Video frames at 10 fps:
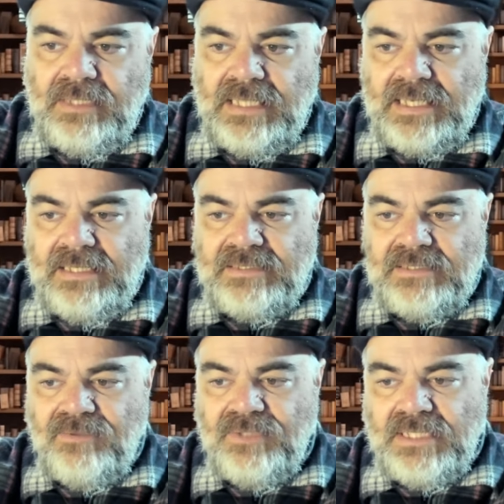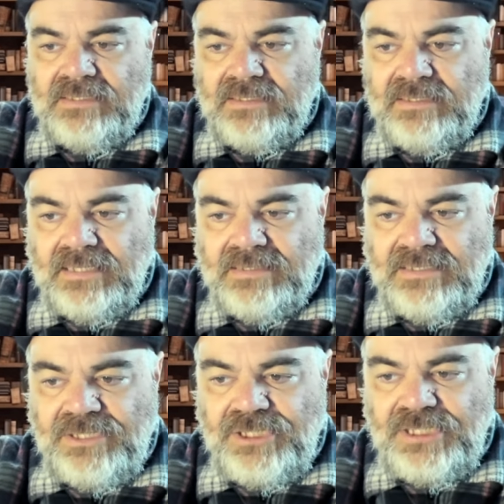Na questão das, das
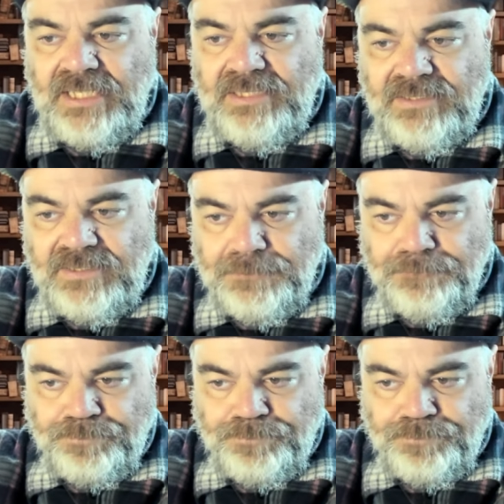enchentes,